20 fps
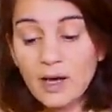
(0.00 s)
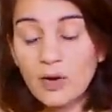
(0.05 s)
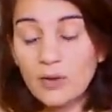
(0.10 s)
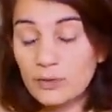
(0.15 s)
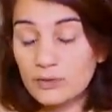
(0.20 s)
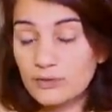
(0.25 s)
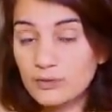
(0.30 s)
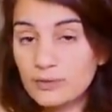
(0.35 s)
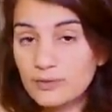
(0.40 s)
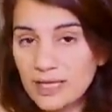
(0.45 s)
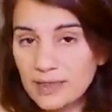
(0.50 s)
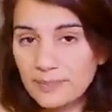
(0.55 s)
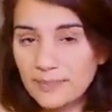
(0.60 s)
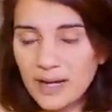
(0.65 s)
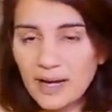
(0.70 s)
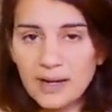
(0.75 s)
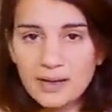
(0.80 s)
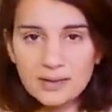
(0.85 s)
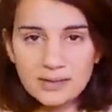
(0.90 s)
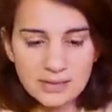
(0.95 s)
Au tout
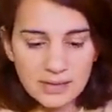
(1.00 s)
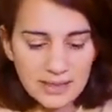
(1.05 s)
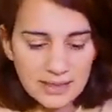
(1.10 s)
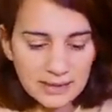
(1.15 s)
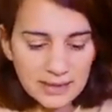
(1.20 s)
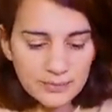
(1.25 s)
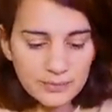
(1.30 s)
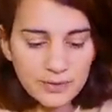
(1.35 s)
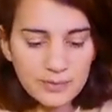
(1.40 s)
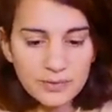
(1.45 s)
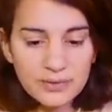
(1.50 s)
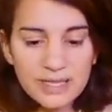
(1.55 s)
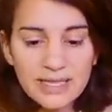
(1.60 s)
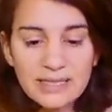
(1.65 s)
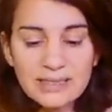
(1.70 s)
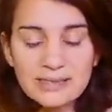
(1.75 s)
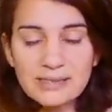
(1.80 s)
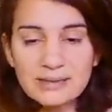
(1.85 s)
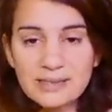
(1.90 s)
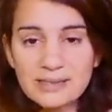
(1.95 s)
départ, les
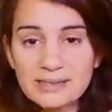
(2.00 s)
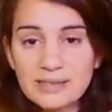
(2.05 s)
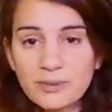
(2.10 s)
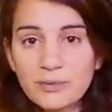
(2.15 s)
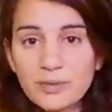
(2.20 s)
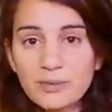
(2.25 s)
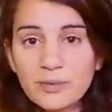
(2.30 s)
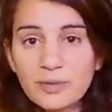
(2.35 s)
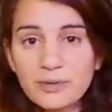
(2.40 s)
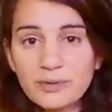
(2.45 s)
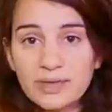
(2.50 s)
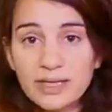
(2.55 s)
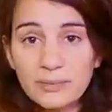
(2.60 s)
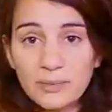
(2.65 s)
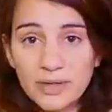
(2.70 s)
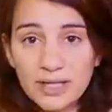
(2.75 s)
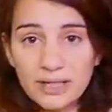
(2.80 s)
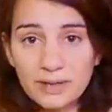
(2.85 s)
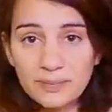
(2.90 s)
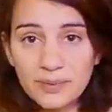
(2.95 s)
crypto-monnaies, c'était simplement des
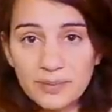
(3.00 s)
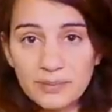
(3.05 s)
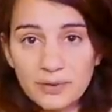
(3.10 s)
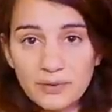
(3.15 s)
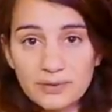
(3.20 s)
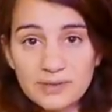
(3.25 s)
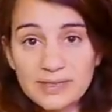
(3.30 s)
moyens de paiement.